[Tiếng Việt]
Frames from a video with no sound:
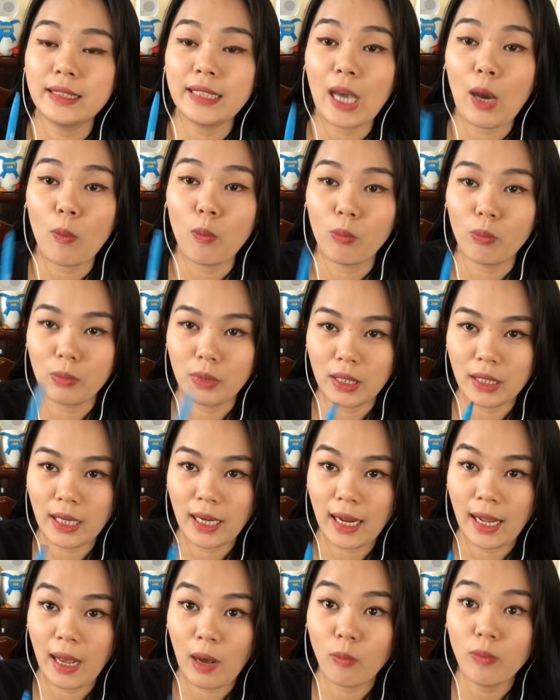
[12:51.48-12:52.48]
chồng mình
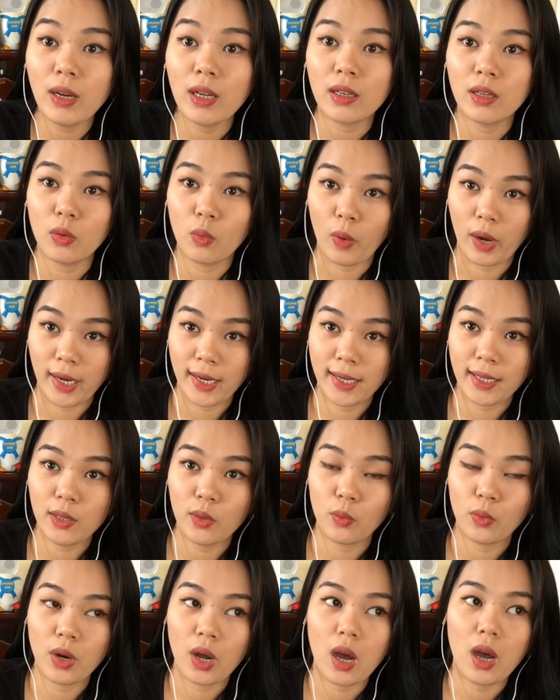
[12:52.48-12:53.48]
là ổng là người quậy cái
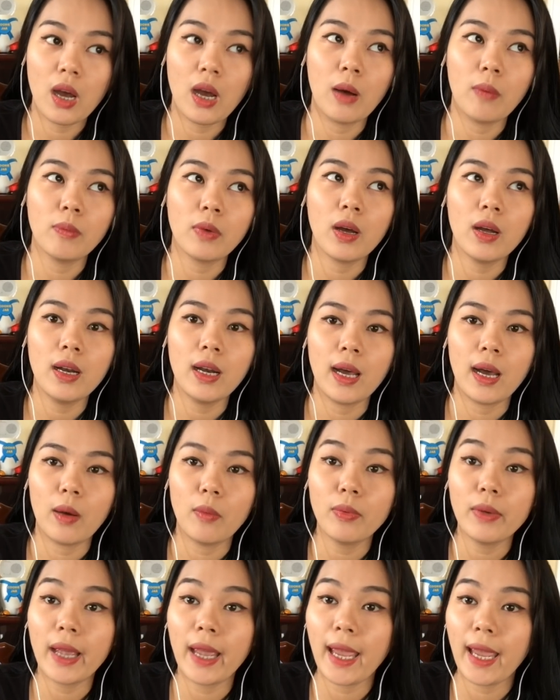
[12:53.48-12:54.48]
vụ đó, ổng nói là
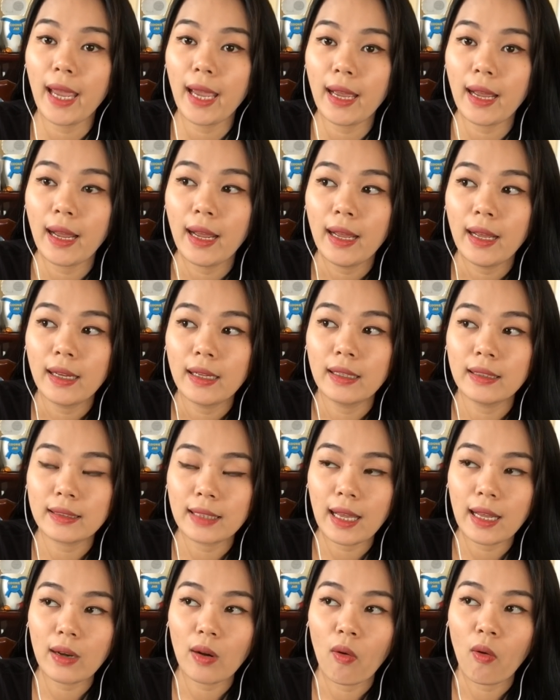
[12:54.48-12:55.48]
ổng nghe người
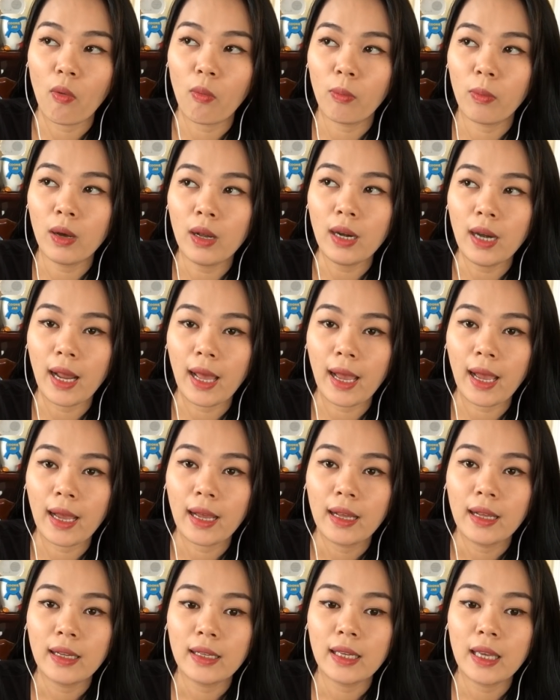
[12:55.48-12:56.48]
ta đồn là
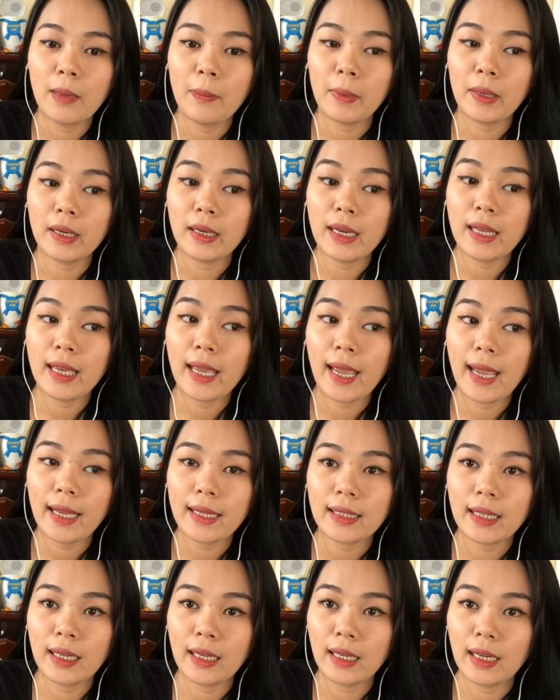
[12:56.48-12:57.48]
khi mình đi hát
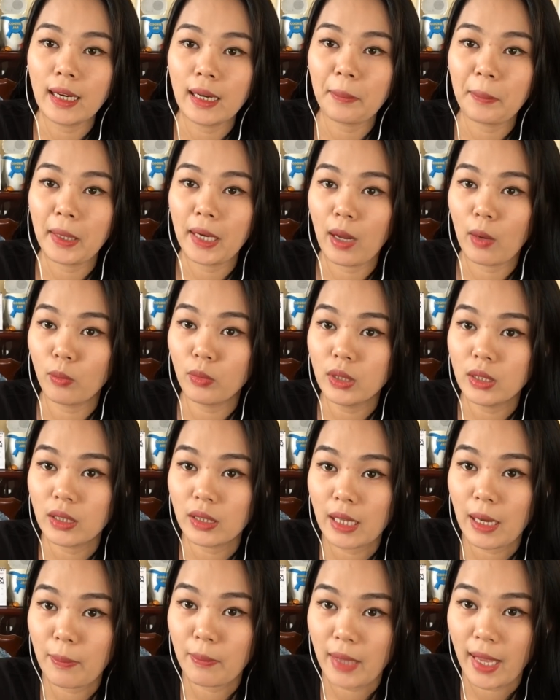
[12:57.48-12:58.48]
đình là mình không có
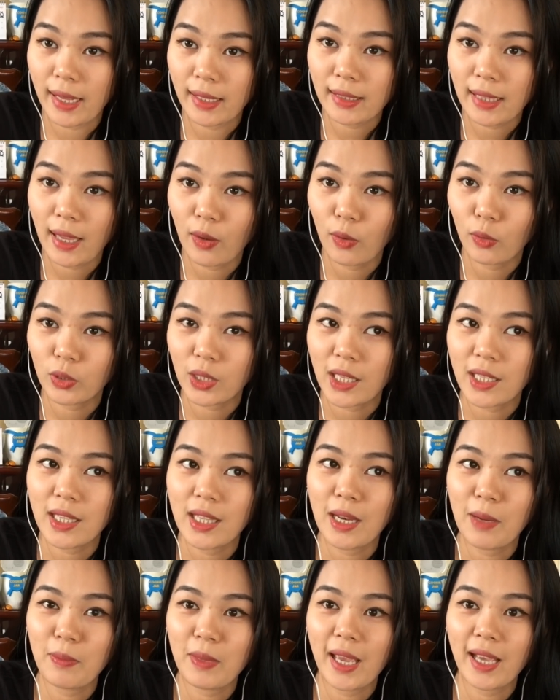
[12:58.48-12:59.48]
được đem nhãn theo, tại
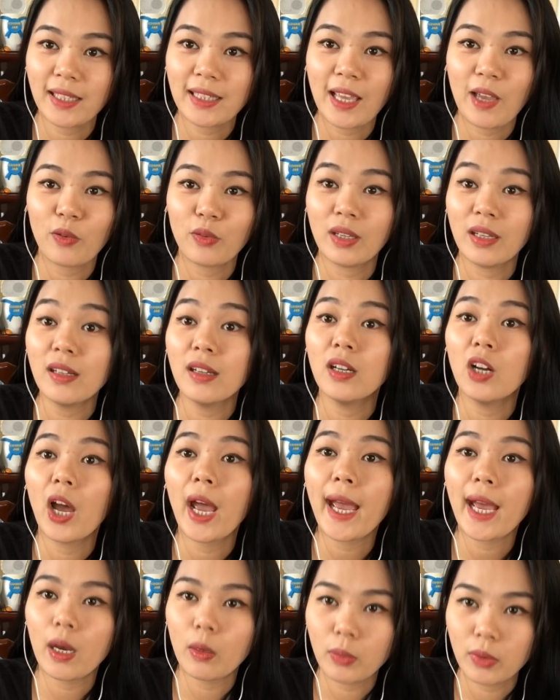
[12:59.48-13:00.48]
vì đem nhãn theo những người đó
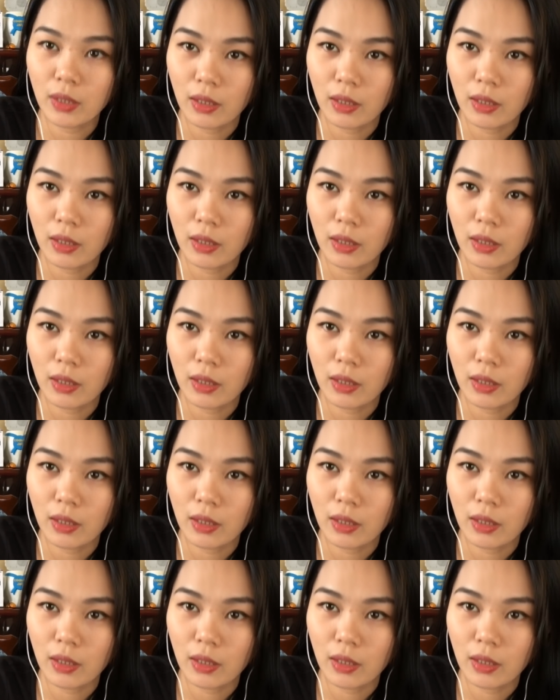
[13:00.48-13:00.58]
hát không